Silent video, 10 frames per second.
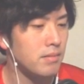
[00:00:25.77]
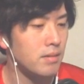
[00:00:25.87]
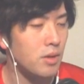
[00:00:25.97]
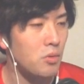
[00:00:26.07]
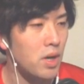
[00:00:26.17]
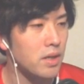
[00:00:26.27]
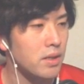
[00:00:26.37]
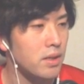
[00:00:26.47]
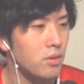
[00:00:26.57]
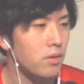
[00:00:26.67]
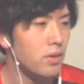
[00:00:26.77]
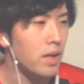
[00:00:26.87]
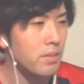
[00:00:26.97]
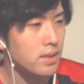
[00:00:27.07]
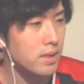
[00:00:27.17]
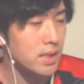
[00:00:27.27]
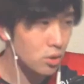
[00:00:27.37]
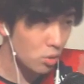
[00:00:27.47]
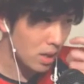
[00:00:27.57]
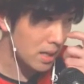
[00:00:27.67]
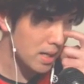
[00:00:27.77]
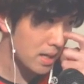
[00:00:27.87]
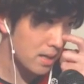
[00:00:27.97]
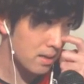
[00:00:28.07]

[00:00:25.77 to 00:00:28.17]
お相手はどんなメンツでしょうかね。